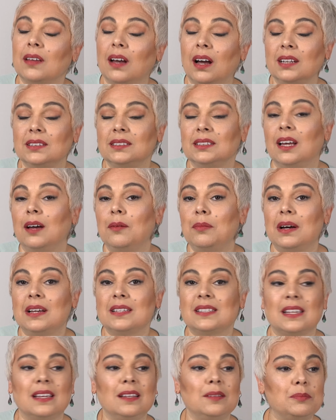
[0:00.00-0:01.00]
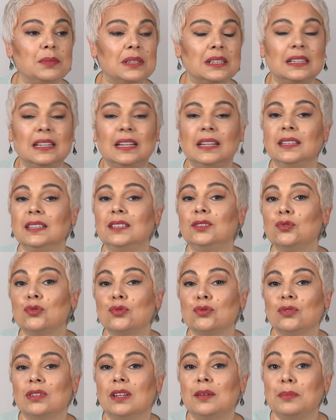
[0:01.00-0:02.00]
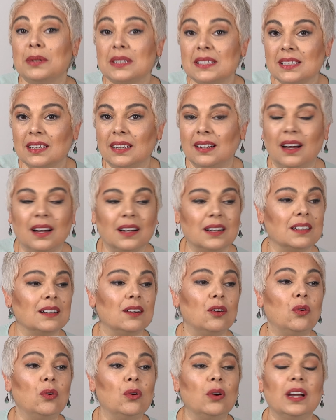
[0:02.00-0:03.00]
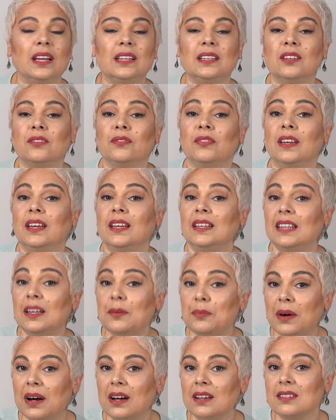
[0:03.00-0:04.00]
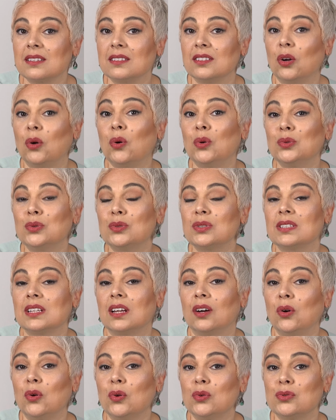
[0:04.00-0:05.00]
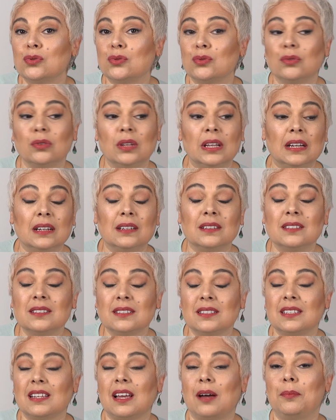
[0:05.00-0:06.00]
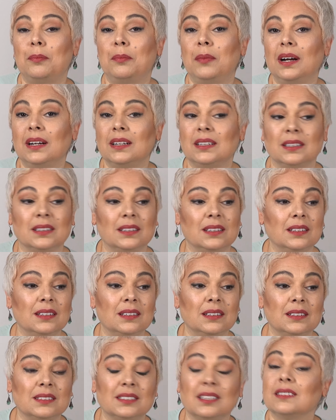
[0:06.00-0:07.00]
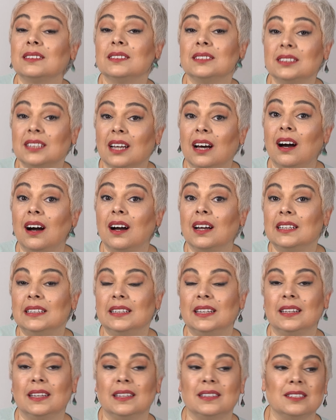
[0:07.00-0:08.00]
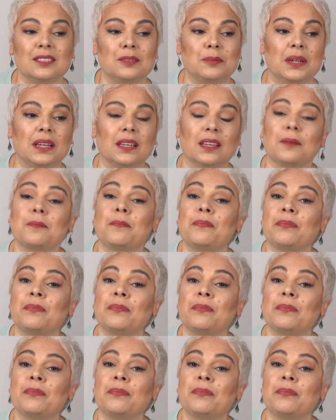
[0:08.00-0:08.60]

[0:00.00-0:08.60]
hatta bazen birilerinin üstüne basarak o hedefe ne pahasına olursa olsun hırs yapmak, e, takıntı haline getirmek.